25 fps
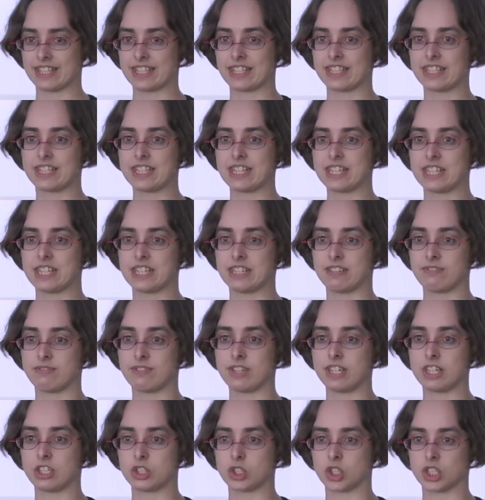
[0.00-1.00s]
die,
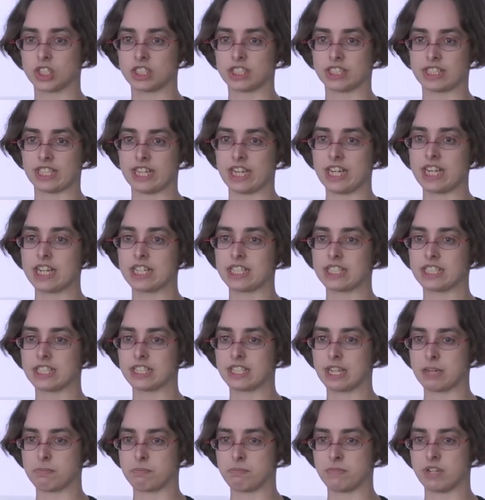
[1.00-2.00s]
wie ich schon sagte,
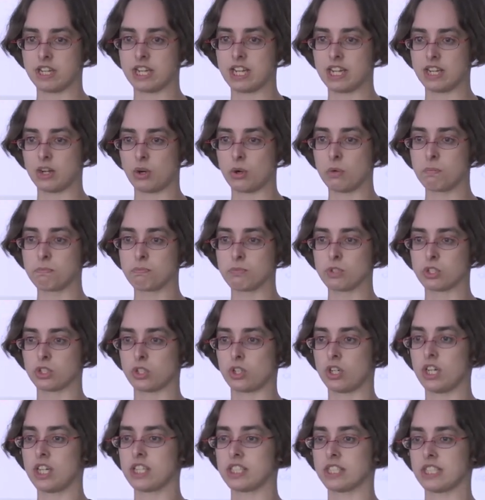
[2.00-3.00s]
der äh, Open
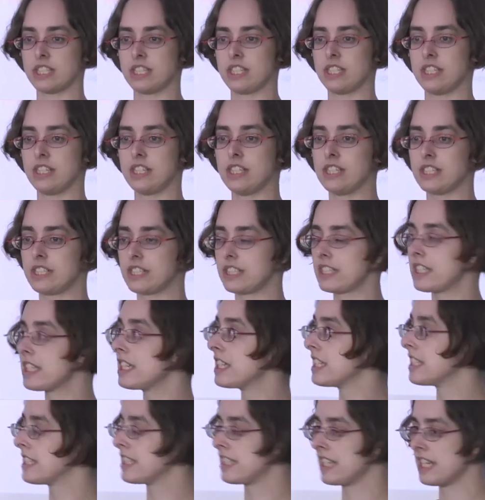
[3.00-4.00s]
Source ist
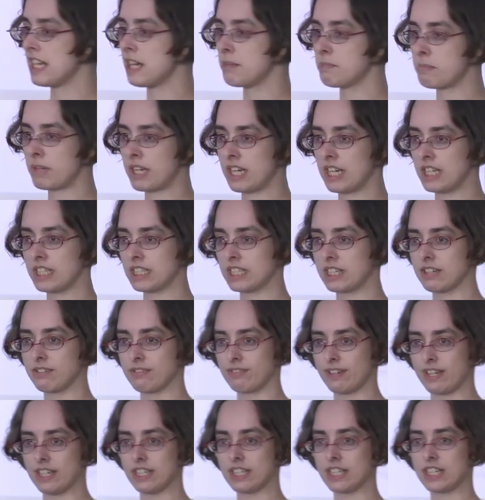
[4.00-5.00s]
sehr breit
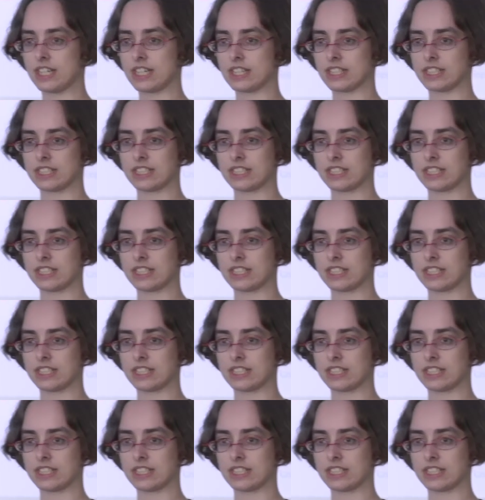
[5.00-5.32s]
gefächert.